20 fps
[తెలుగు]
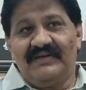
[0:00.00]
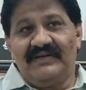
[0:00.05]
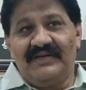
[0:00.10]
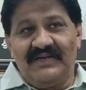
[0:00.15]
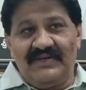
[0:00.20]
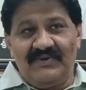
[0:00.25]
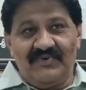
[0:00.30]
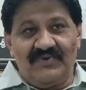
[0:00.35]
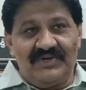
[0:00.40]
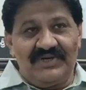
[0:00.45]

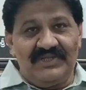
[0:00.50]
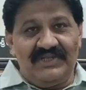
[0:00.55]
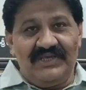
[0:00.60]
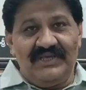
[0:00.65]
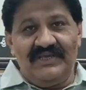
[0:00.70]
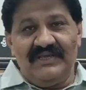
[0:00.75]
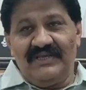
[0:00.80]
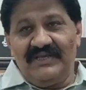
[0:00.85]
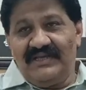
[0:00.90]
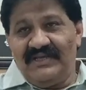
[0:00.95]
నీ నోటిది
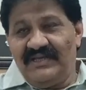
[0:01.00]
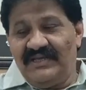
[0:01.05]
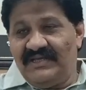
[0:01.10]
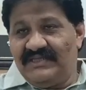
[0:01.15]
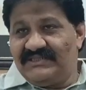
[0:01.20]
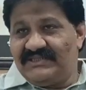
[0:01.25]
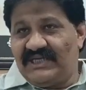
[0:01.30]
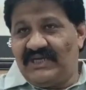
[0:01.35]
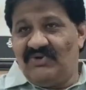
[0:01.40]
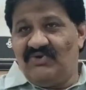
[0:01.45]

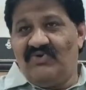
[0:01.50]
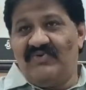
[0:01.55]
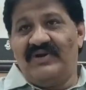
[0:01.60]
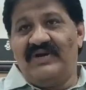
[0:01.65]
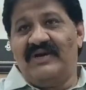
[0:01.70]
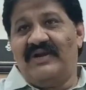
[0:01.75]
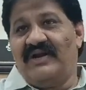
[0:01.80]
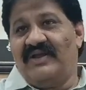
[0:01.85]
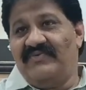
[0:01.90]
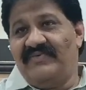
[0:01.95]
సెలవు
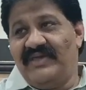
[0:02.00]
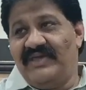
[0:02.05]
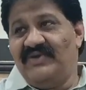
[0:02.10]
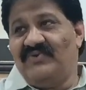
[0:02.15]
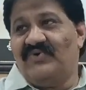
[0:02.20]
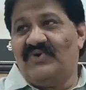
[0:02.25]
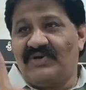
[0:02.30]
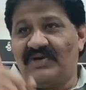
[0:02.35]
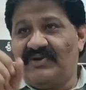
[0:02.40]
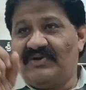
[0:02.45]
వలన వెయ్యి
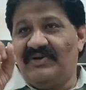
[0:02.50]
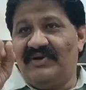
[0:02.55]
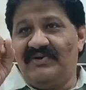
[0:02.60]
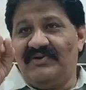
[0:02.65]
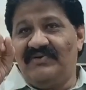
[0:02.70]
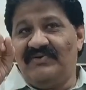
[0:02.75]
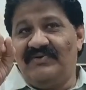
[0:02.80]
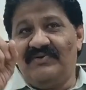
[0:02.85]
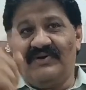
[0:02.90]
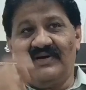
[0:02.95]
కోట్లకు
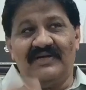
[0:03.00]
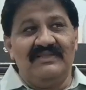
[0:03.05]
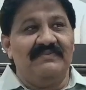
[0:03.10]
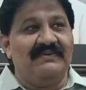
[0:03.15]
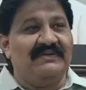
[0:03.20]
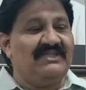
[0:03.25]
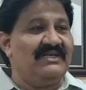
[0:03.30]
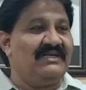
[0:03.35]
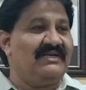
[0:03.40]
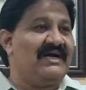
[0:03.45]
నేను
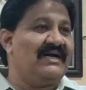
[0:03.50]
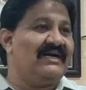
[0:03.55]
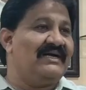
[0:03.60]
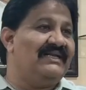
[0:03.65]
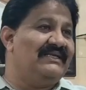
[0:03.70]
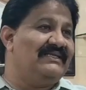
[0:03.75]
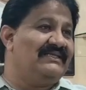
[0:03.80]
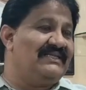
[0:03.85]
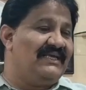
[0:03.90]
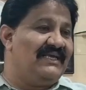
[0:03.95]
అధిపతిని
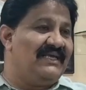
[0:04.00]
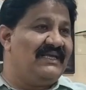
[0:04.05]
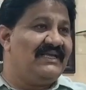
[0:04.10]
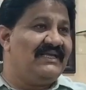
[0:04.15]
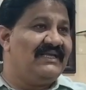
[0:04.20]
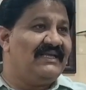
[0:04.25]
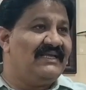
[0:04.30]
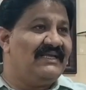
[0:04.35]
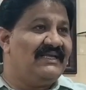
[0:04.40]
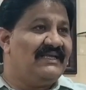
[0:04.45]
కాగలిగితే
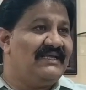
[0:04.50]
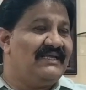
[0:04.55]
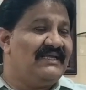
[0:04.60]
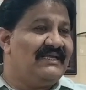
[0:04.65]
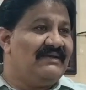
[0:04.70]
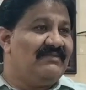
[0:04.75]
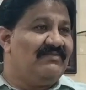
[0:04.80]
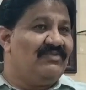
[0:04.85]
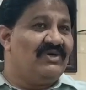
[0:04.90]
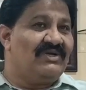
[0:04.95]

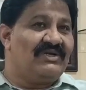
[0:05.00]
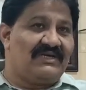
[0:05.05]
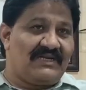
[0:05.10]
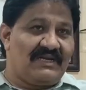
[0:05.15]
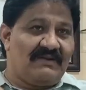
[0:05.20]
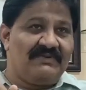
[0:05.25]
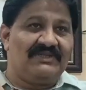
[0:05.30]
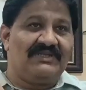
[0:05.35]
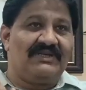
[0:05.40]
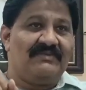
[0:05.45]

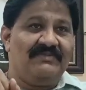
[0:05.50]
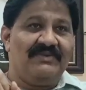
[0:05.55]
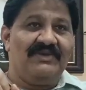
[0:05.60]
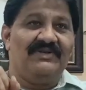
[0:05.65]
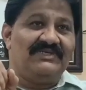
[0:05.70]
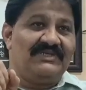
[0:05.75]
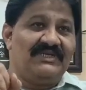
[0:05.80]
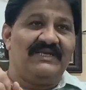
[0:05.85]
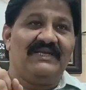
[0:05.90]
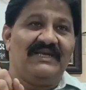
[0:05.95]
మొట్టమొదట
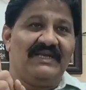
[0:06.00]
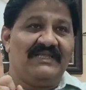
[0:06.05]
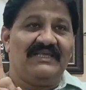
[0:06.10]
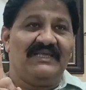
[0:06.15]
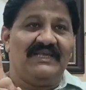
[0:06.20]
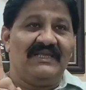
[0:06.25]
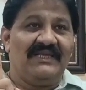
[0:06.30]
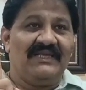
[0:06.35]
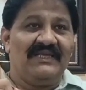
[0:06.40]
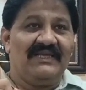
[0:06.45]
మేలు
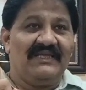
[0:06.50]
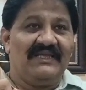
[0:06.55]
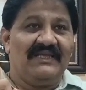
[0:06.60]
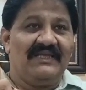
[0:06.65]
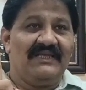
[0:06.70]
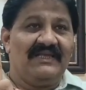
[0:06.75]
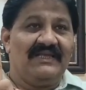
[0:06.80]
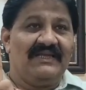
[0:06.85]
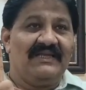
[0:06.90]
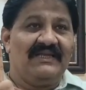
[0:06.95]
జరిగేది
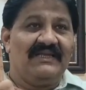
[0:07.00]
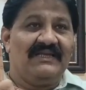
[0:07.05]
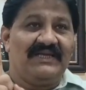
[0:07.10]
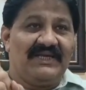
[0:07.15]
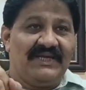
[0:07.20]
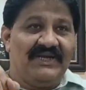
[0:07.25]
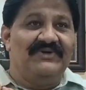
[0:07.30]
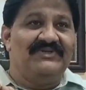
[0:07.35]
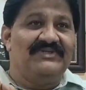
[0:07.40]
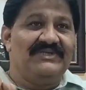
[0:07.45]

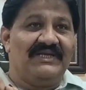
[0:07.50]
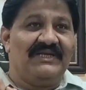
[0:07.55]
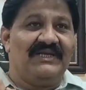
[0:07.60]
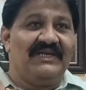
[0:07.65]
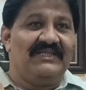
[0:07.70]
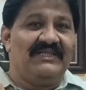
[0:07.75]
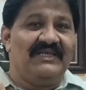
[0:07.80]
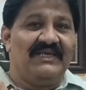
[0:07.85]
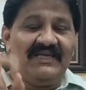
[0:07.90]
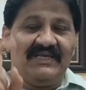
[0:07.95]
కీడు
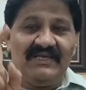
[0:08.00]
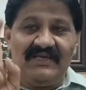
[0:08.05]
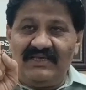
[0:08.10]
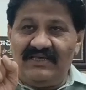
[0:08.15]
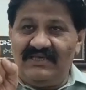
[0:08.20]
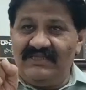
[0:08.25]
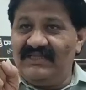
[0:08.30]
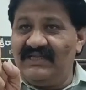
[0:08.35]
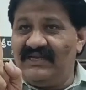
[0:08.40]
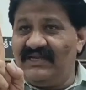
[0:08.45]
జరిగేది
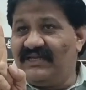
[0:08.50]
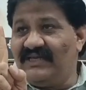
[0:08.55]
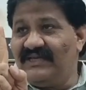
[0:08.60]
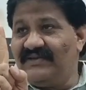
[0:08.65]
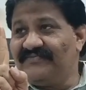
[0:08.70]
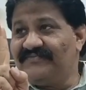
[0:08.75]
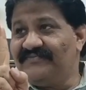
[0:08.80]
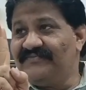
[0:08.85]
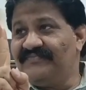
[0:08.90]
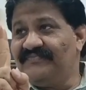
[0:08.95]
ఇద్దరికి
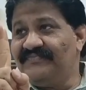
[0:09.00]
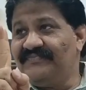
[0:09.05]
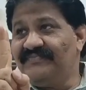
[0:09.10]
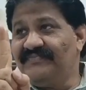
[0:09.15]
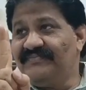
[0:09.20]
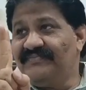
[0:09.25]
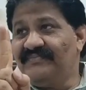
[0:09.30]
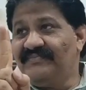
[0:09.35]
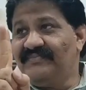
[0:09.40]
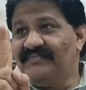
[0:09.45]

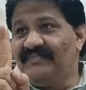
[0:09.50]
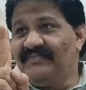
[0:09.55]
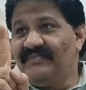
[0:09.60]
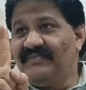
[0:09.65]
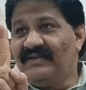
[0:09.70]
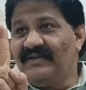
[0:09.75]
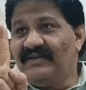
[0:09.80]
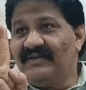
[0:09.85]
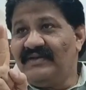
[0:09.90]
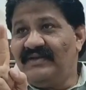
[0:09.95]

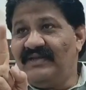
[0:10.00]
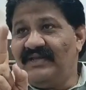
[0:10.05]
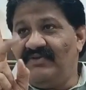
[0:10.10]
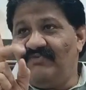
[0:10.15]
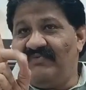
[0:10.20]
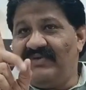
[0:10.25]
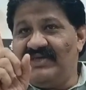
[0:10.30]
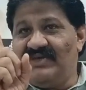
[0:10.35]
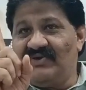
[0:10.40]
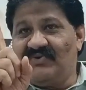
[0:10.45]
నేను
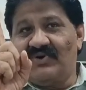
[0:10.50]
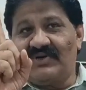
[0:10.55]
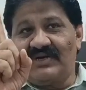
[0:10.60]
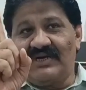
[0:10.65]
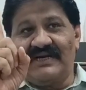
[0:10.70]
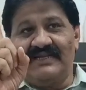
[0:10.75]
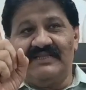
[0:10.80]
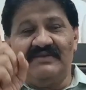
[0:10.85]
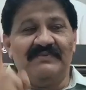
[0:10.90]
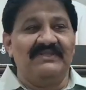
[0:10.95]
వెయ్యి
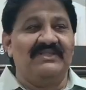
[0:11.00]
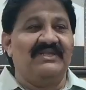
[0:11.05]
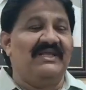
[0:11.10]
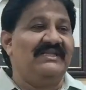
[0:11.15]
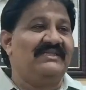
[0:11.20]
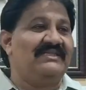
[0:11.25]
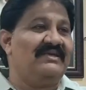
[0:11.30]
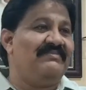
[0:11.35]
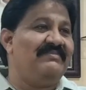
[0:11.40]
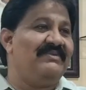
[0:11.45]
కోట్లకు అధిపతిని
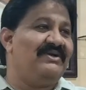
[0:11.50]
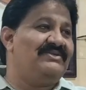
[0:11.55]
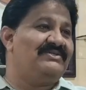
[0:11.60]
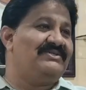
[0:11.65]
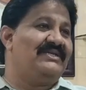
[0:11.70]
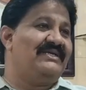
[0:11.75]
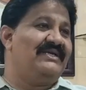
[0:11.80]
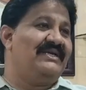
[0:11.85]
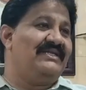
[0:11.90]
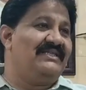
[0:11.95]
అయితే మేలు
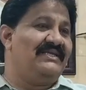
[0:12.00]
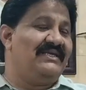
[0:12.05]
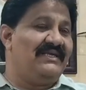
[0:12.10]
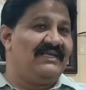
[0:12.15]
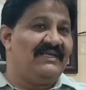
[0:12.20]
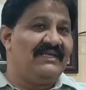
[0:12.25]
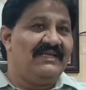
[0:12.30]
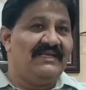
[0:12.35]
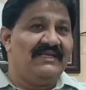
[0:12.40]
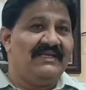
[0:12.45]
జరిగేది
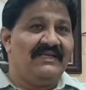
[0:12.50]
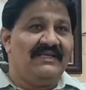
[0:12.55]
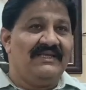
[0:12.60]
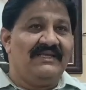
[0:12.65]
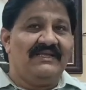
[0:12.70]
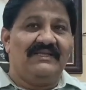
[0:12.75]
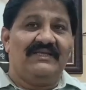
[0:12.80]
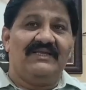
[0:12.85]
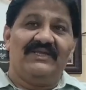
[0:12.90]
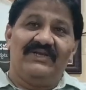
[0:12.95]

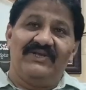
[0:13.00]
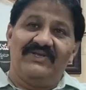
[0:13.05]
ఈ